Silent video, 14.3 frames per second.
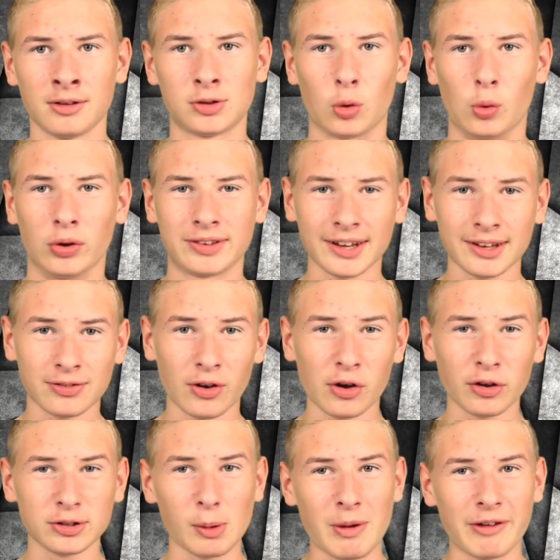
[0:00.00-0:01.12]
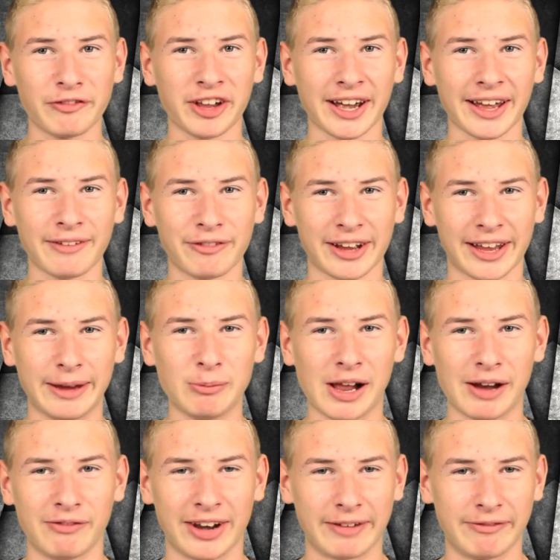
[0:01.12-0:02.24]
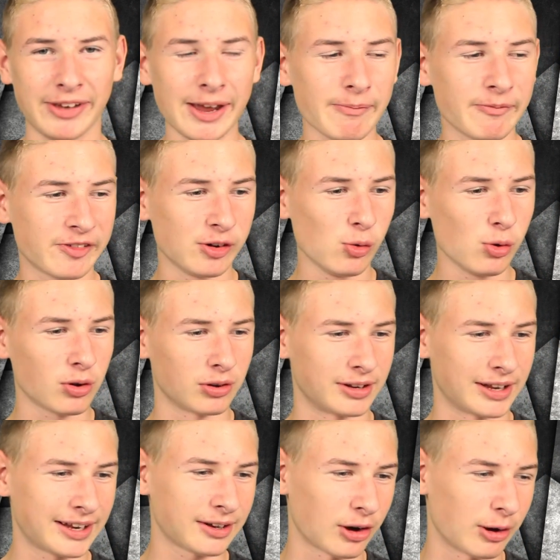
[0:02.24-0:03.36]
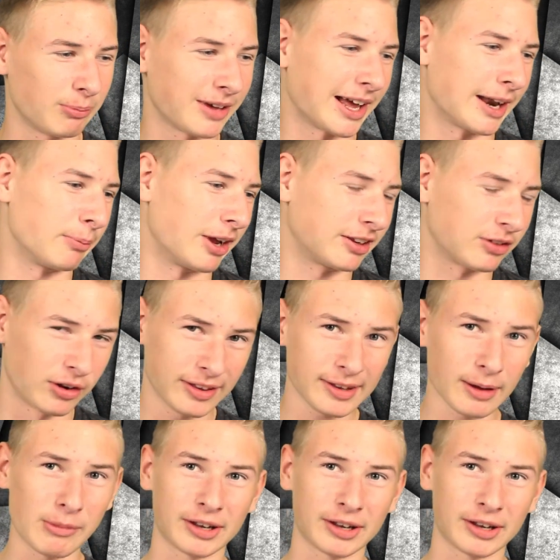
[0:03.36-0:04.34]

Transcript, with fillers: So, sechs Wochen Sommerferien vergingen mal wieder wie im Flug und ich räume gerade mein Turnister